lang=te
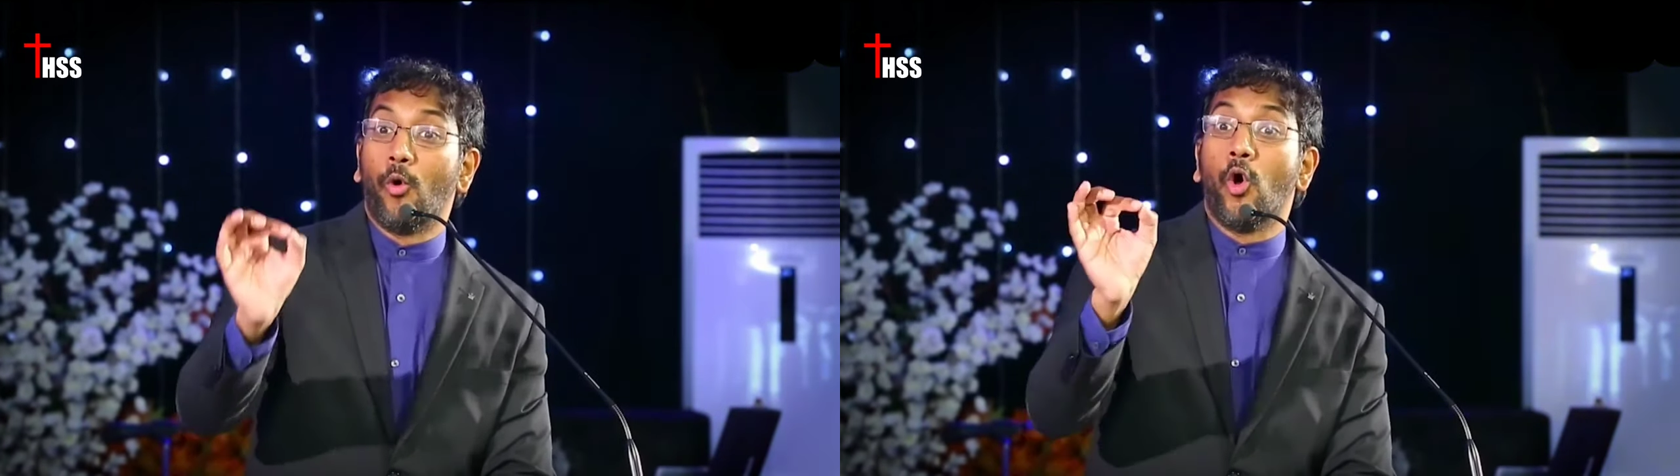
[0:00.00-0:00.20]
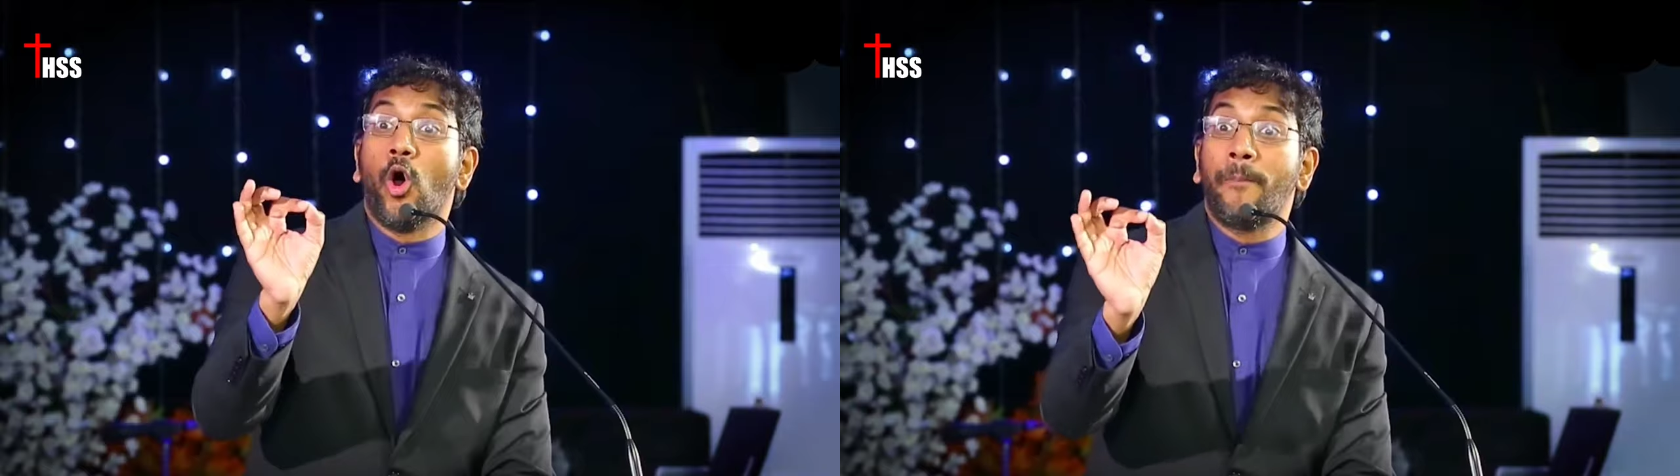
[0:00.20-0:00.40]

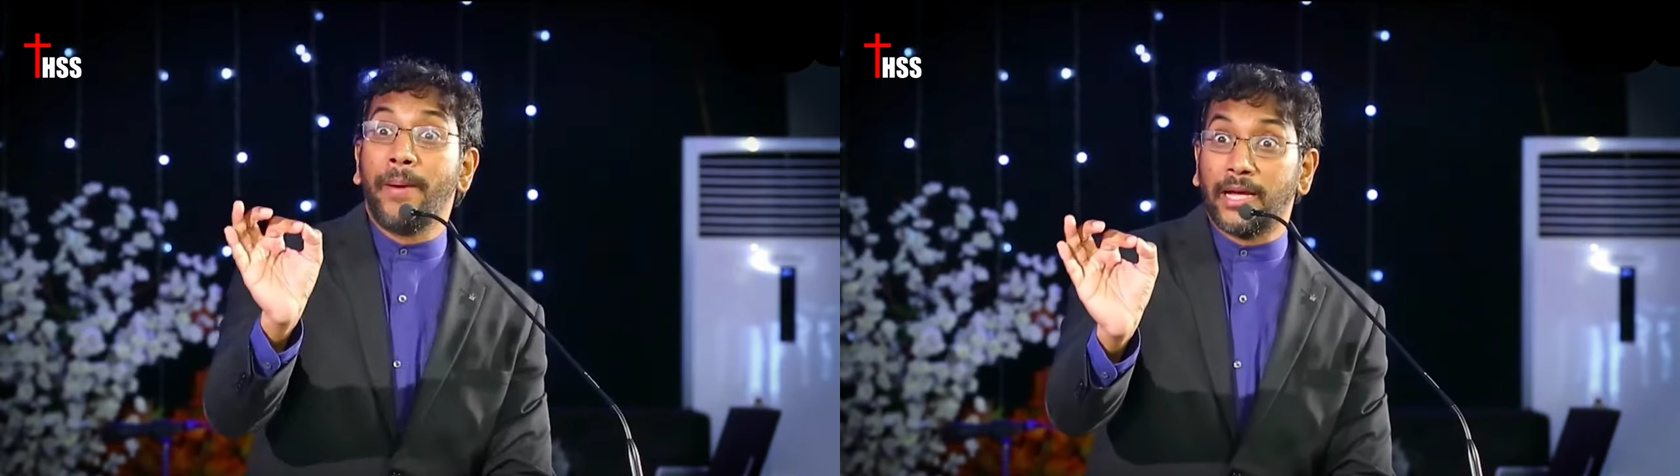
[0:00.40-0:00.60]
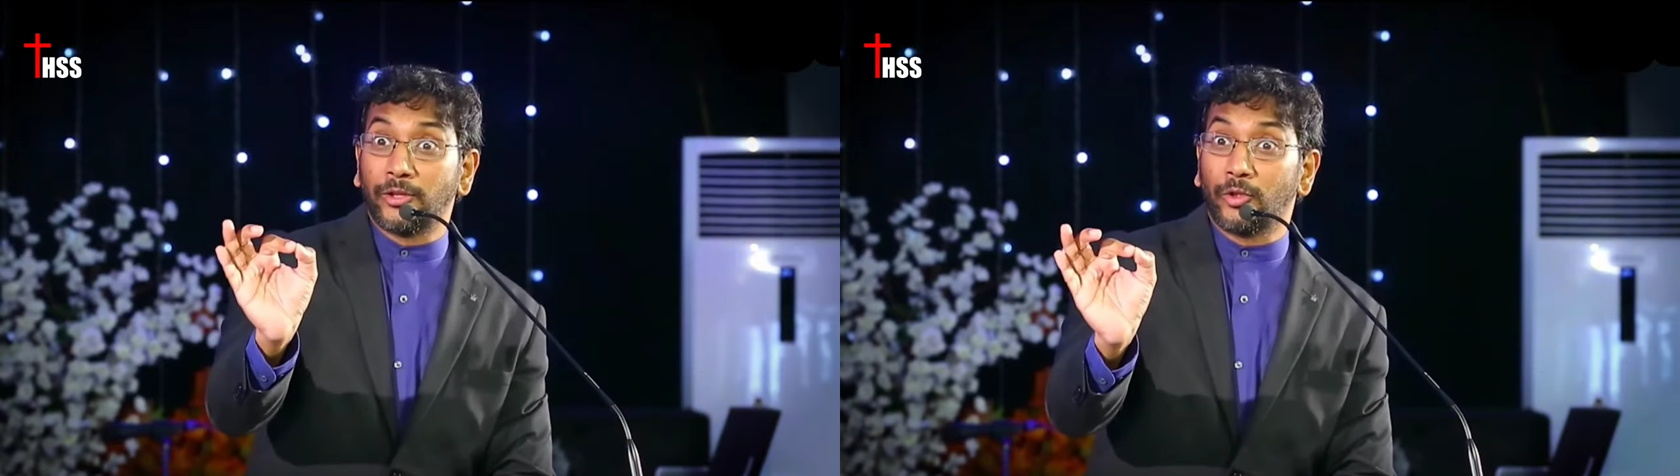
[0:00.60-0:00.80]

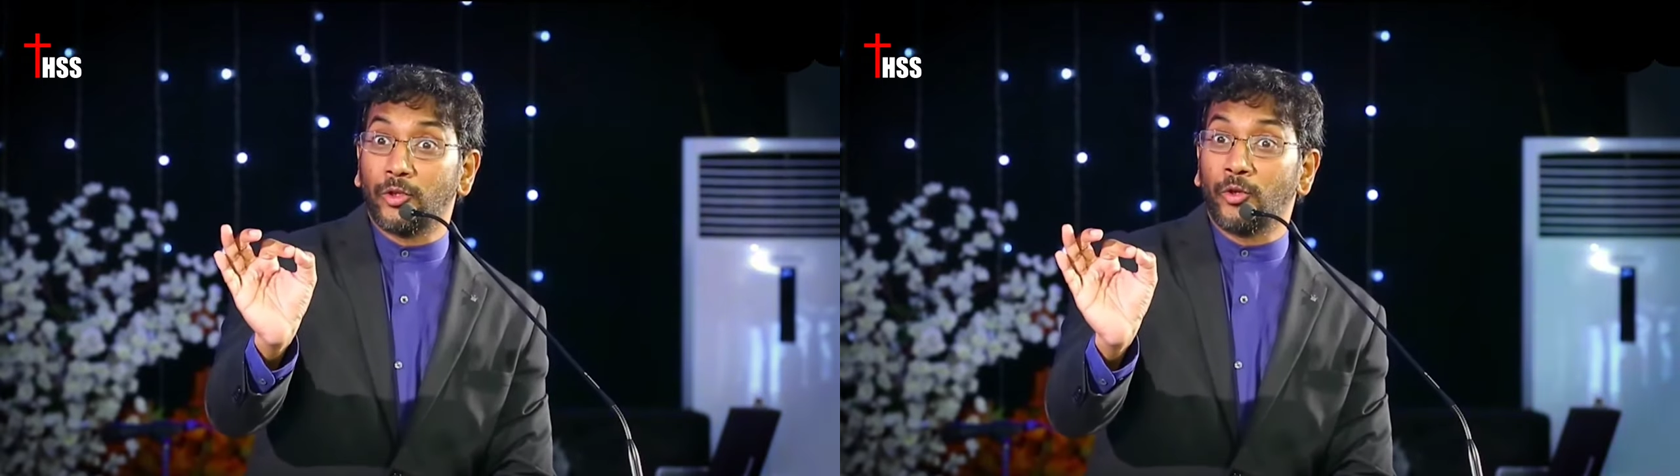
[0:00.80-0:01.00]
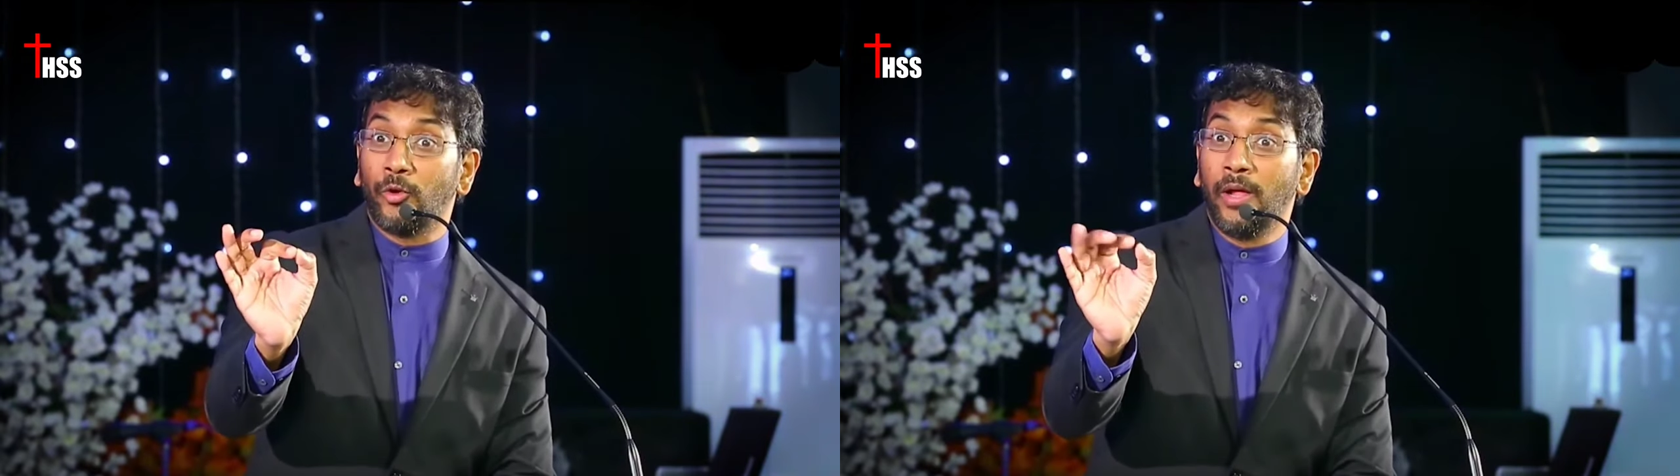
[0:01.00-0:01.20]

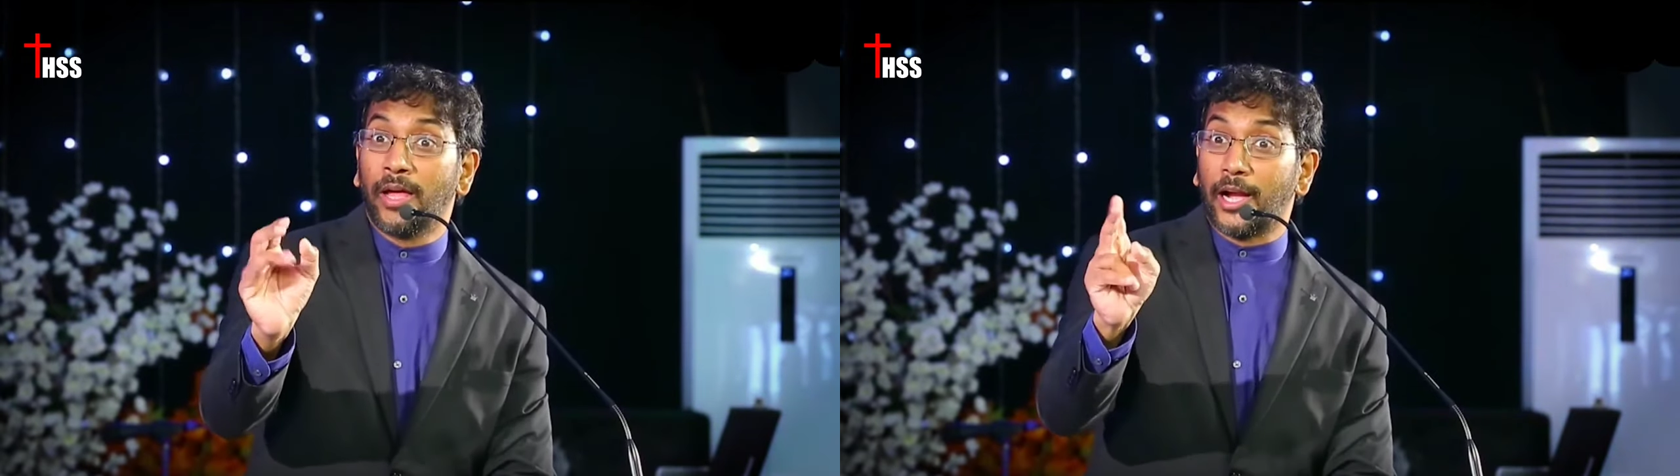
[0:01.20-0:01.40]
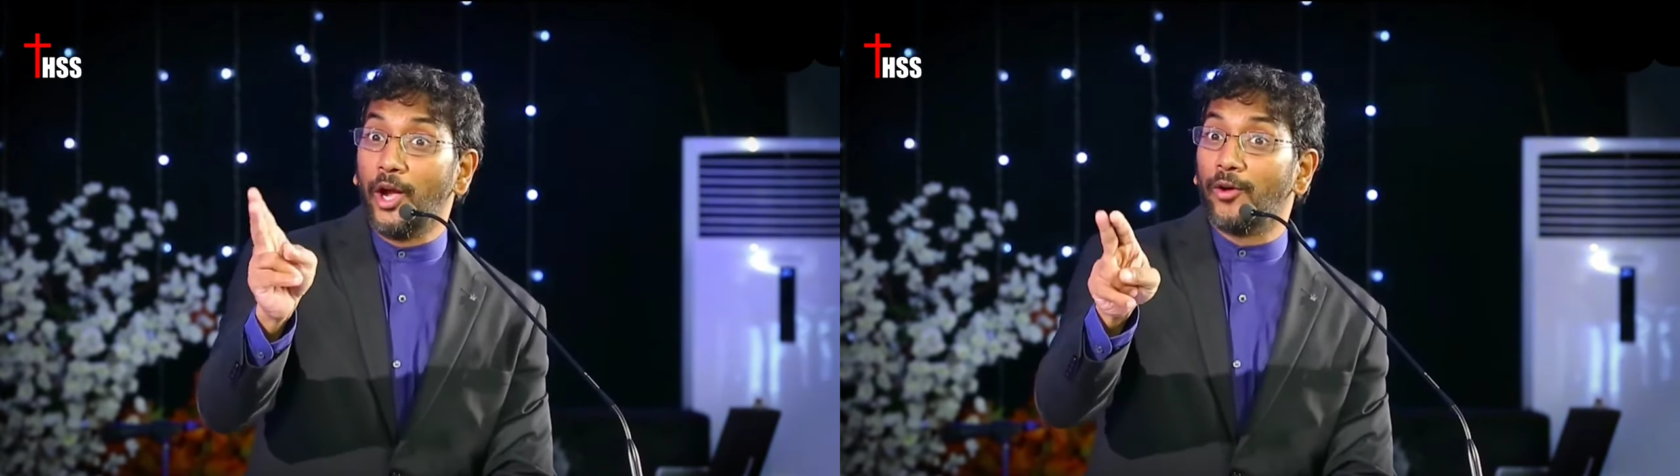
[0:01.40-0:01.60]
ఓపికతోనో
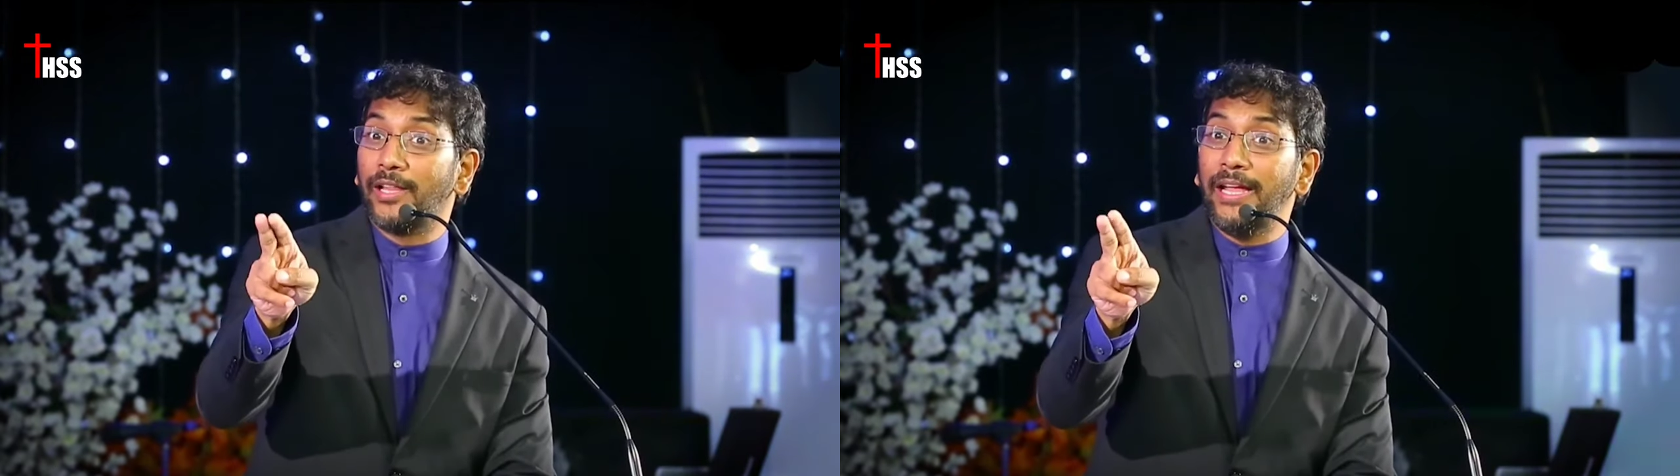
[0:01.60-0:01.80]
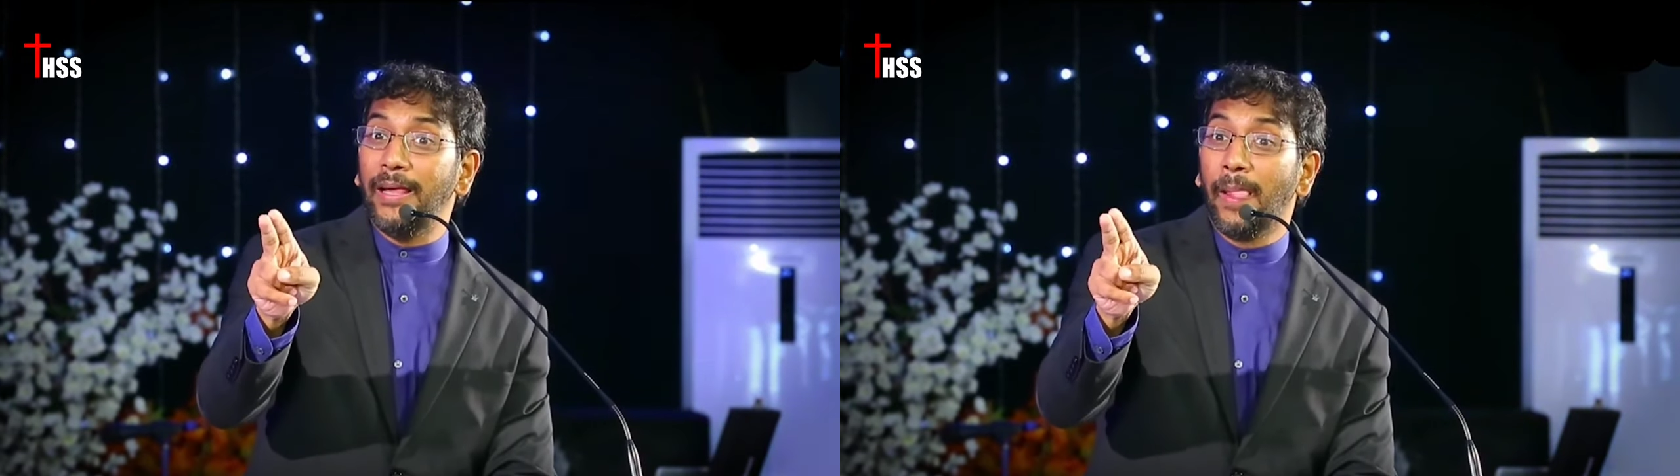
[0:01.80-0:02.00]
రెండవది